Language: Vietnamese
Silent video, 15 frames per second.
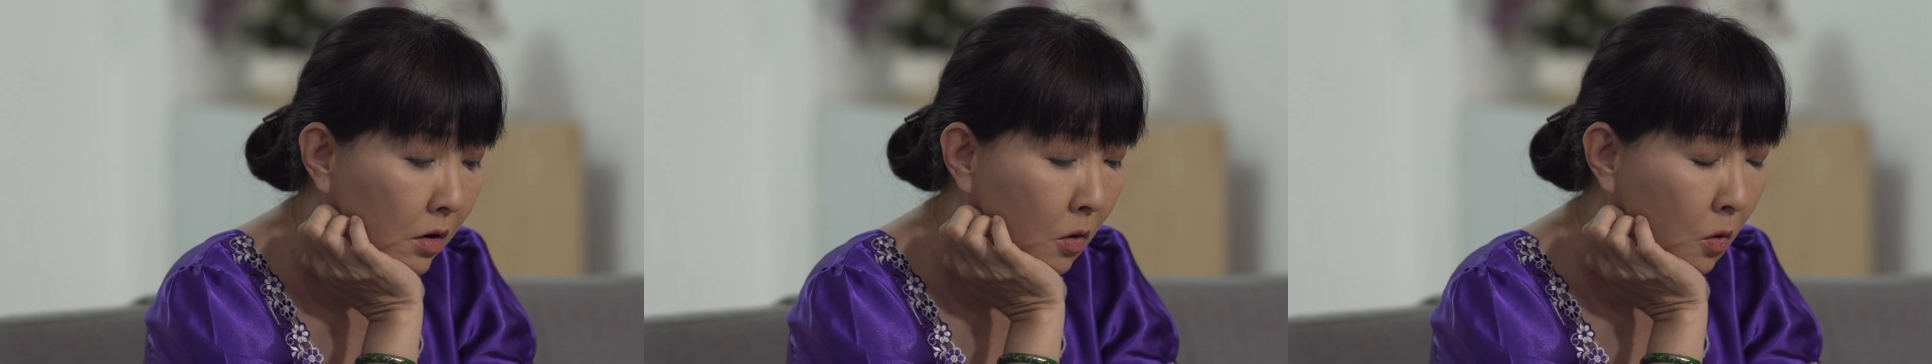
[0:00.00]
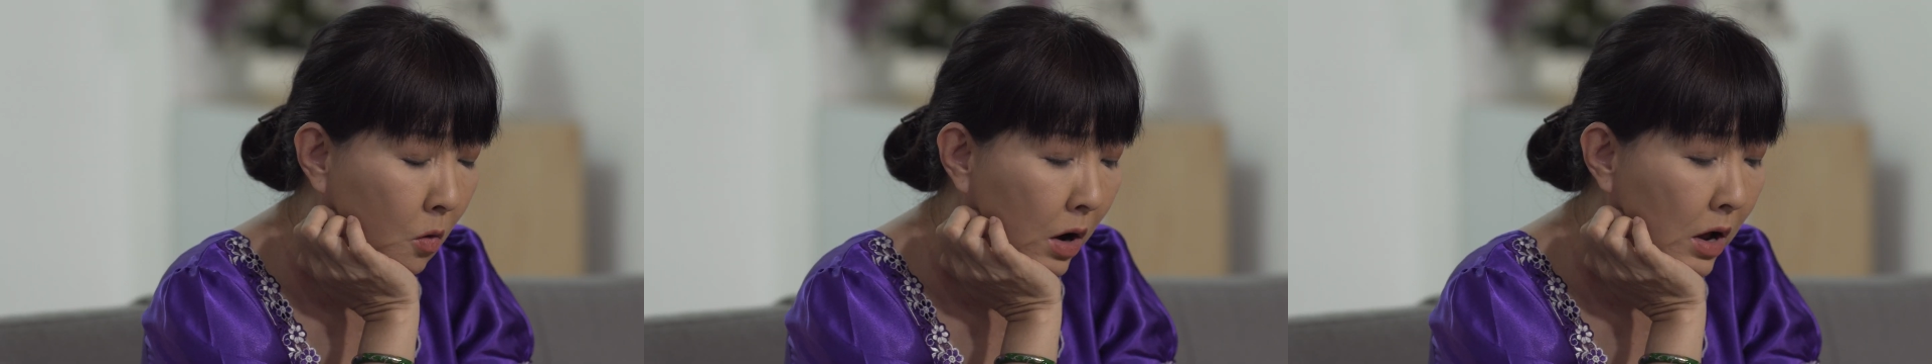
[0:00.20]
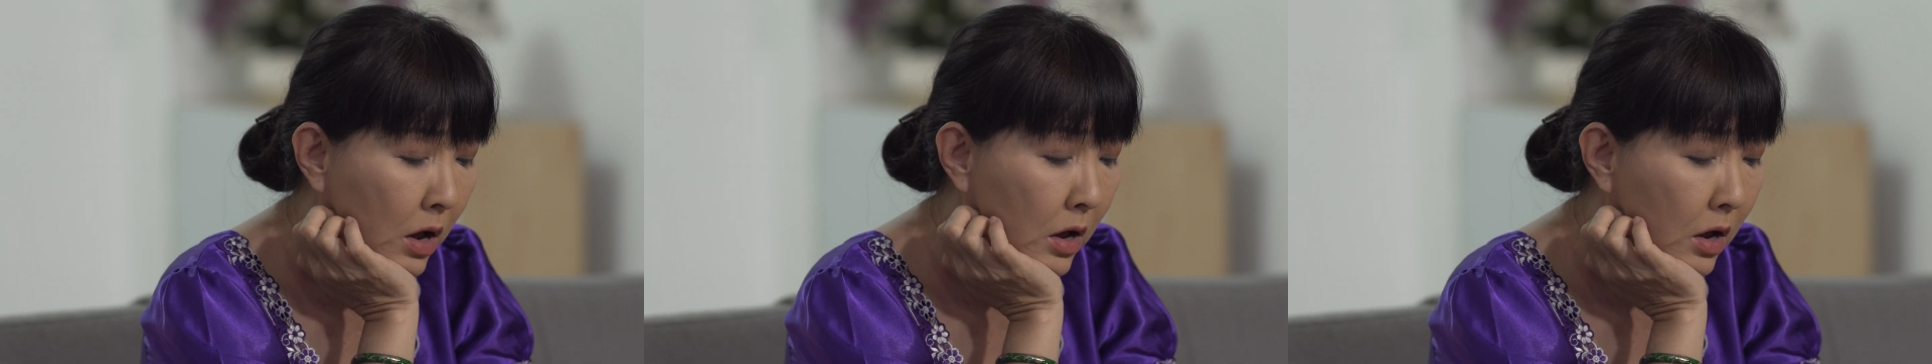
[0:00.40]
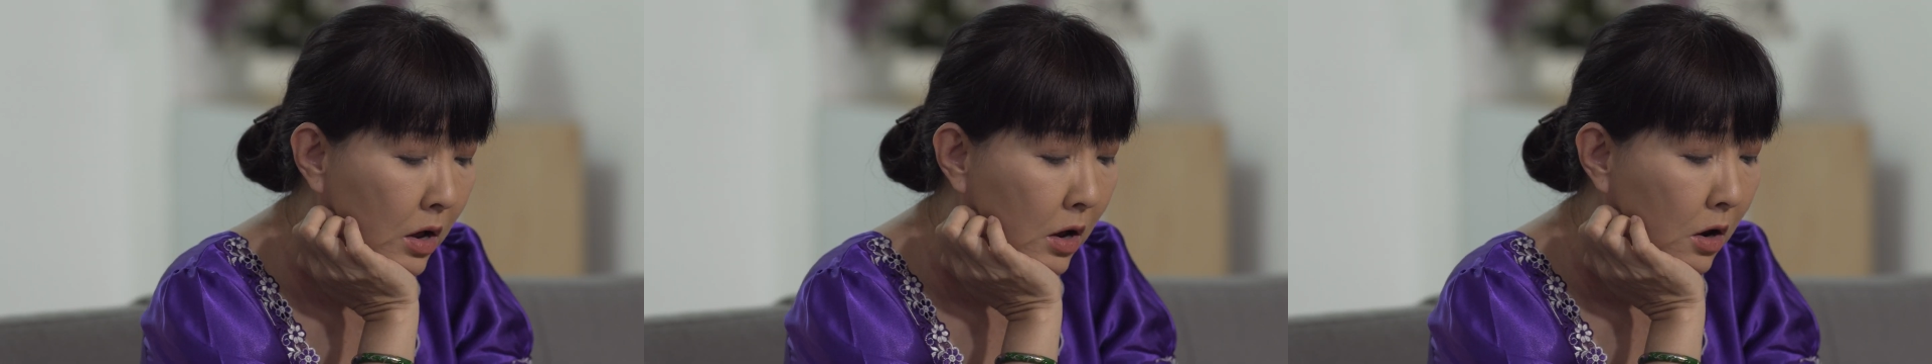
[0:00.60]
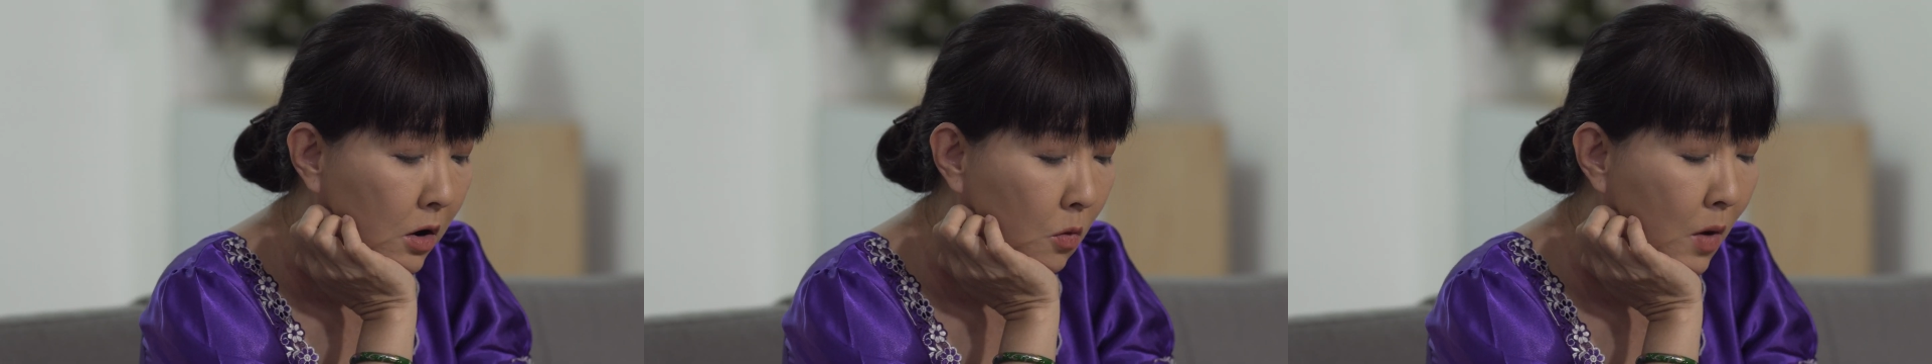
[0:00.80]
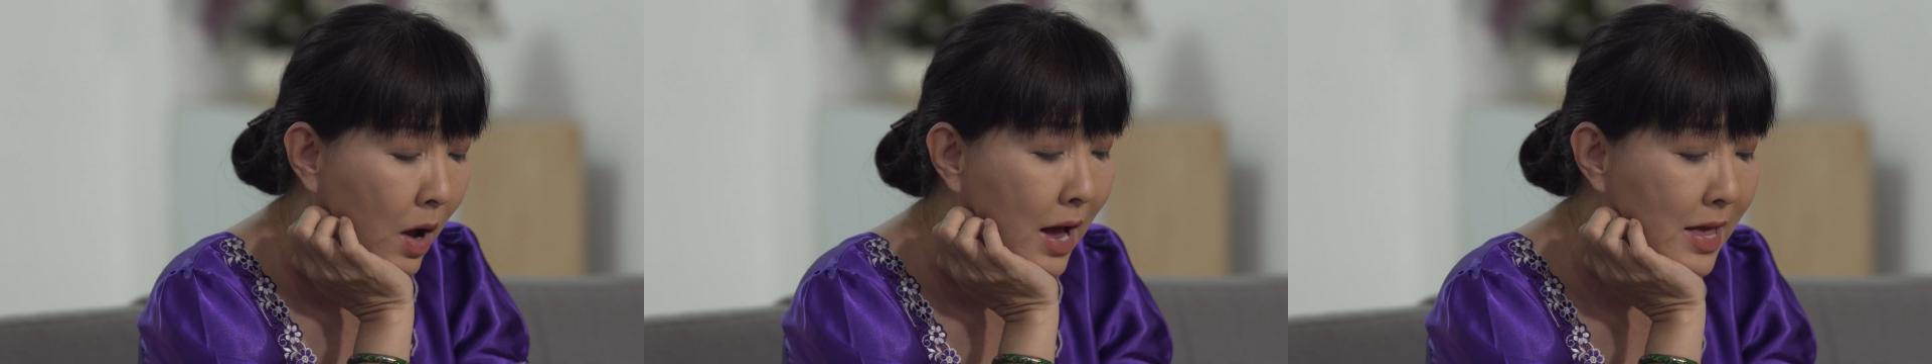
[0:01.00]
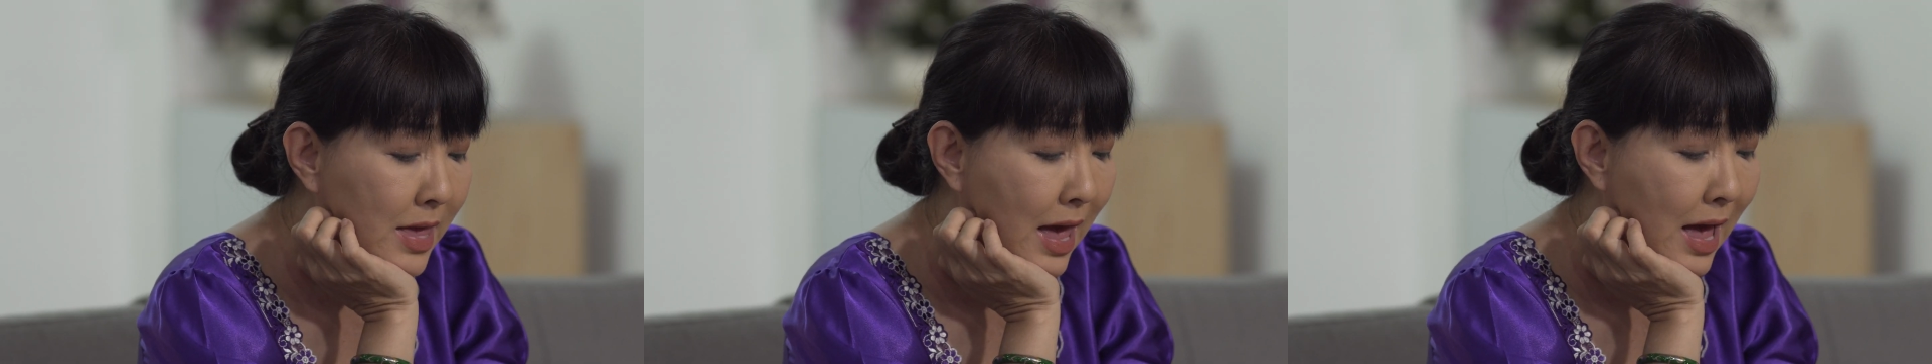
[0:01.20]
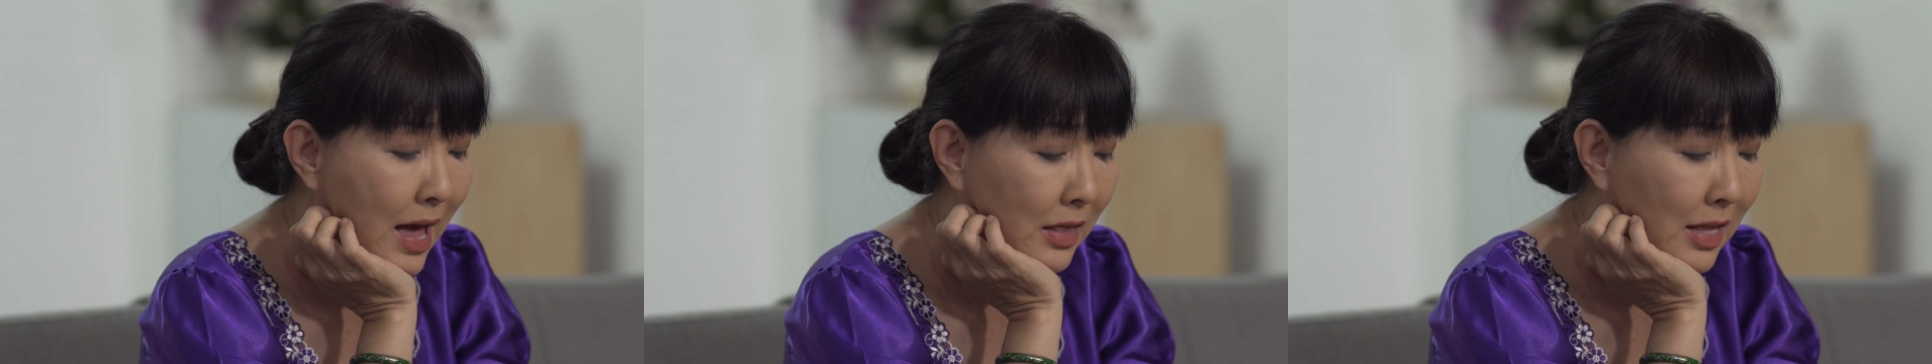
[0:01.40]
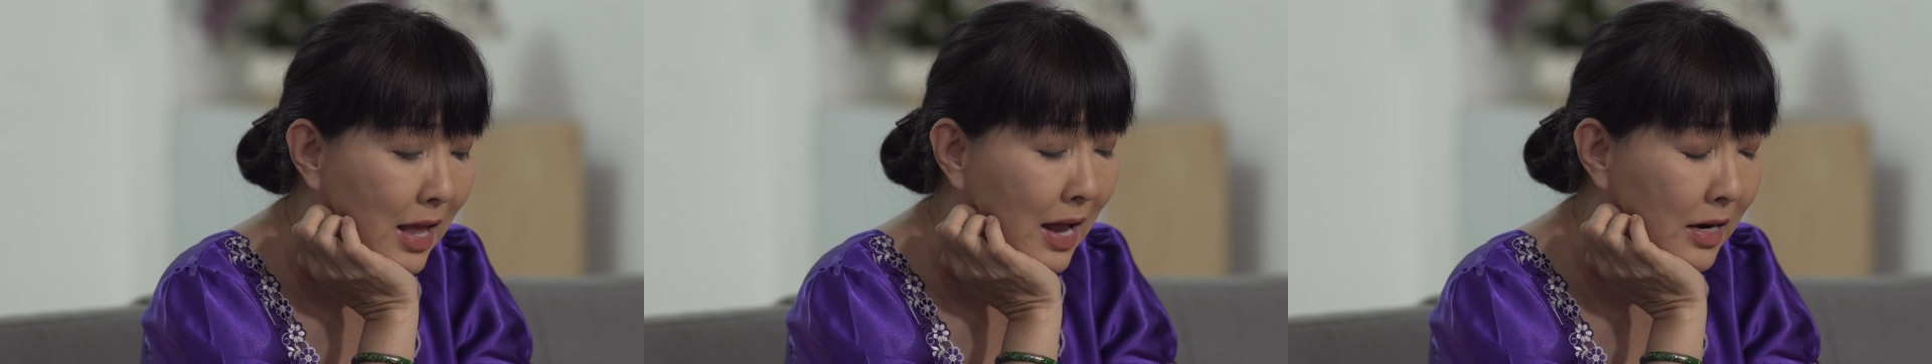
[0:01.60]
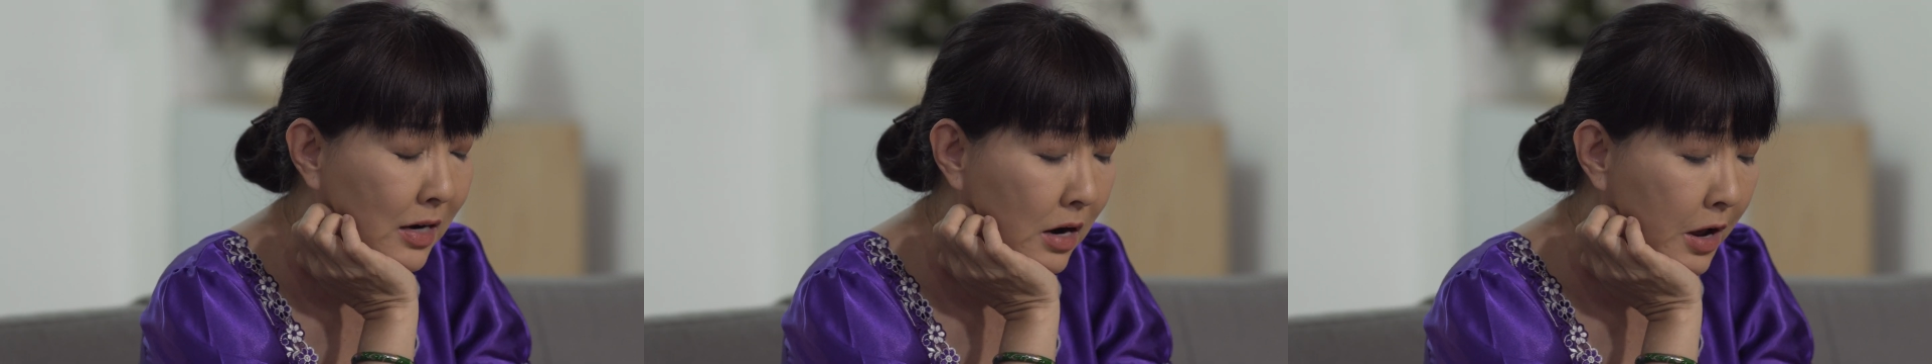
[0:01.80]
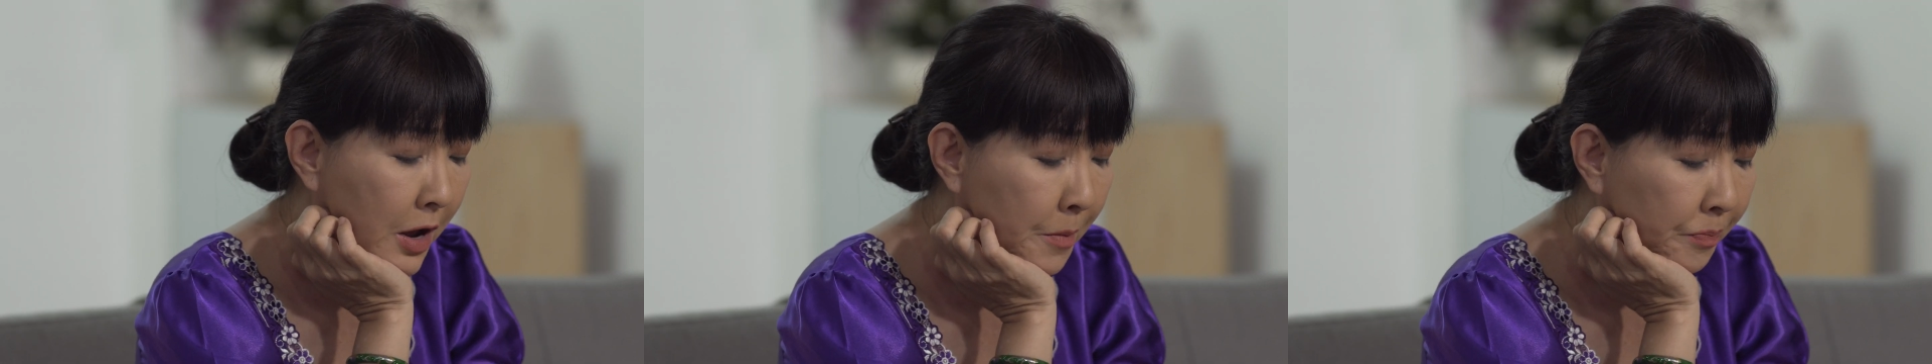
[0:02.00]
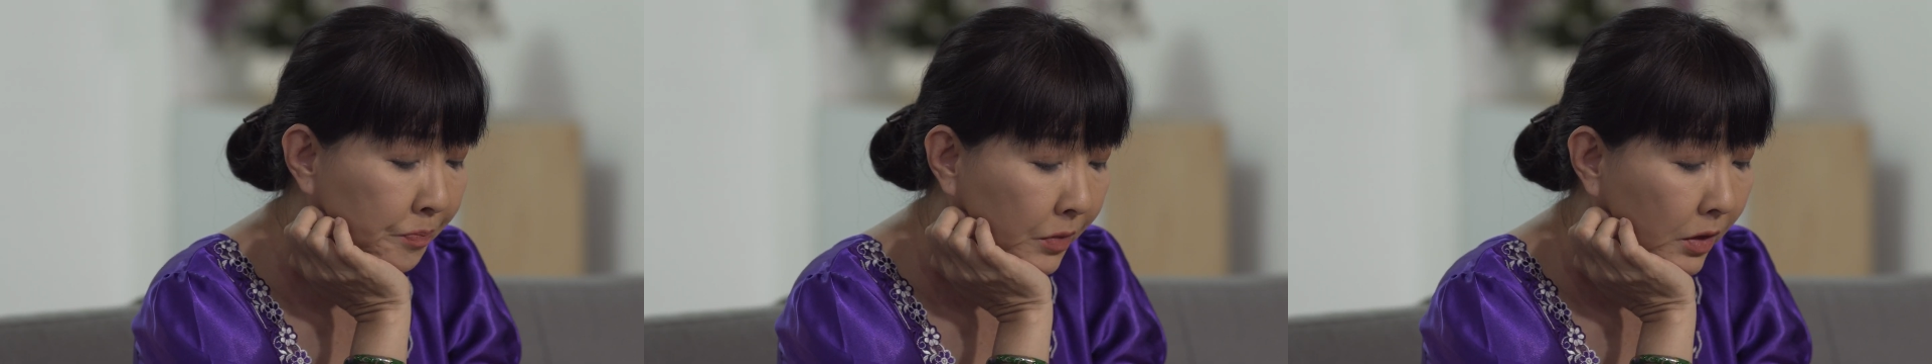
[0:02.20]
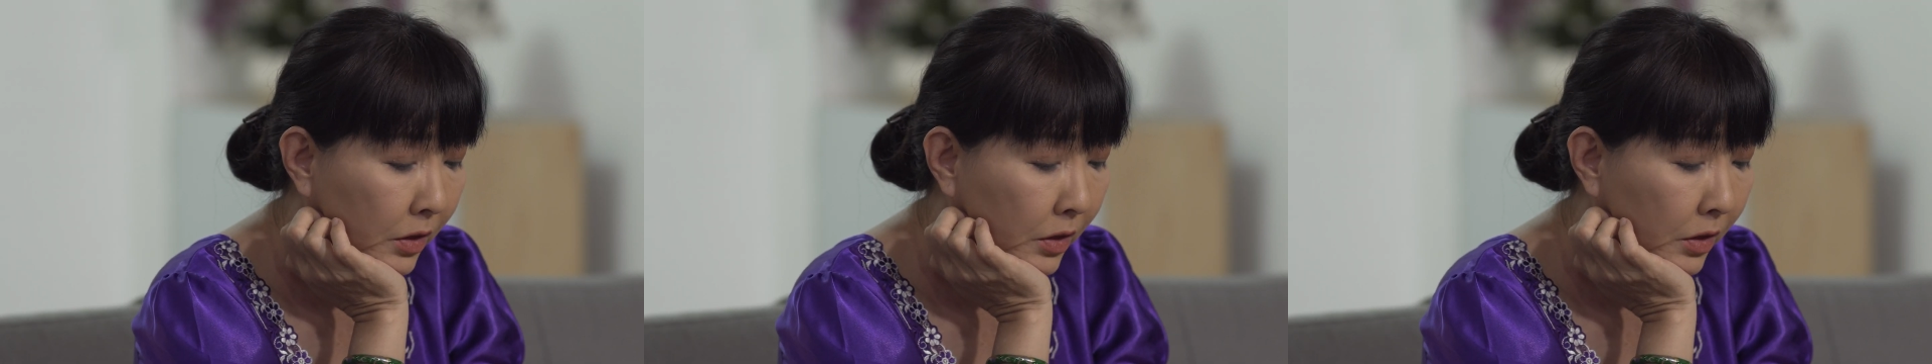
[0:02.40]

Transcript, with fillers: Ủa, qua nhà Thành á